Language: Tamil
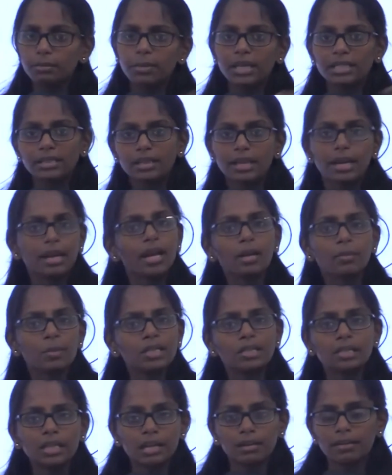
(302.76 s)
மத்த
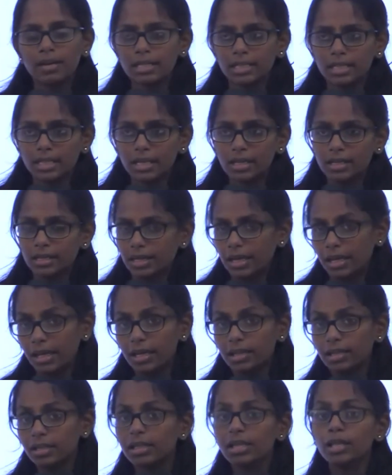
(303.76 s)
எல்லாருமே சிறைவாசிகள்
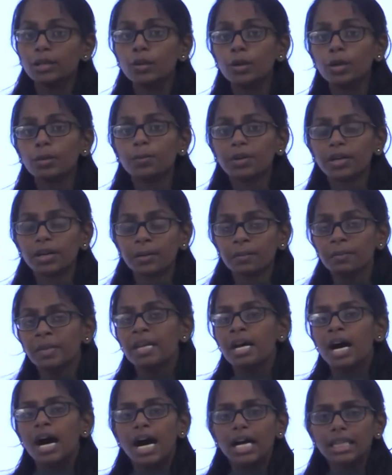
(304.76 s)
கிடையாது இன்னொரு பக்கம்
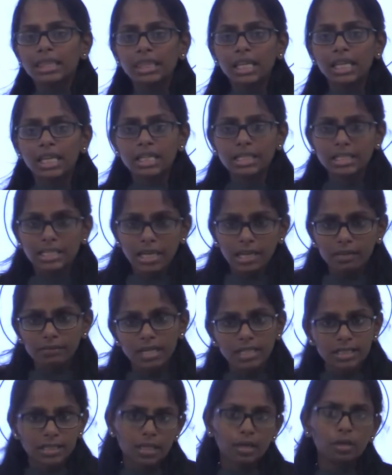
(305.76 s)
அத்தனை
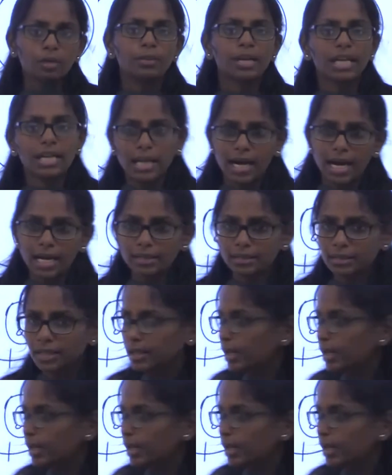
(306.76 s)
சிறைவாசிகளுமே ஆண்கள்